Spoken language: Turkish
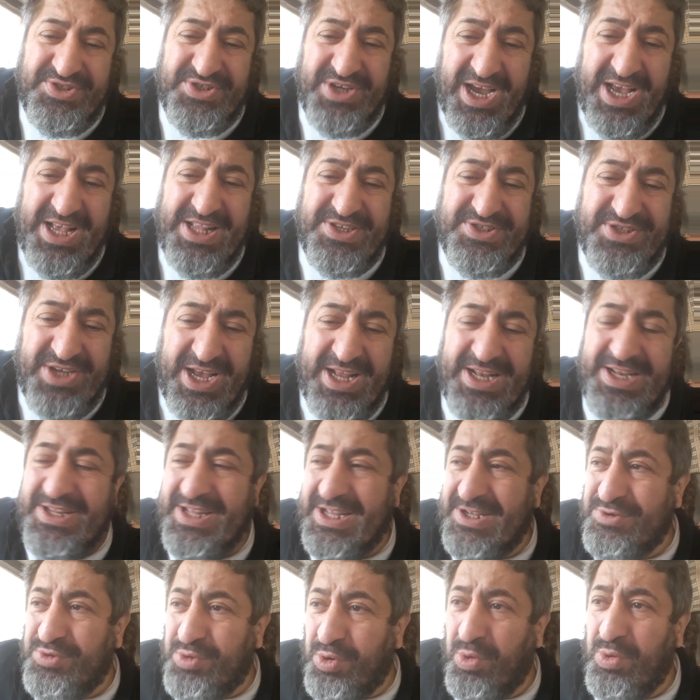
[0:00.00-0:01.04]
Cahil
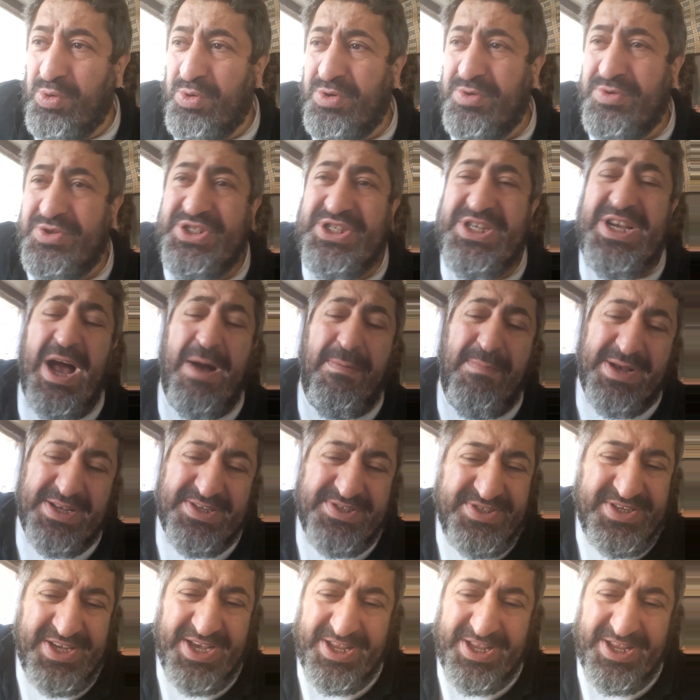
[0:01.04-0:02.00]
cahilinden sorulur çıkamaz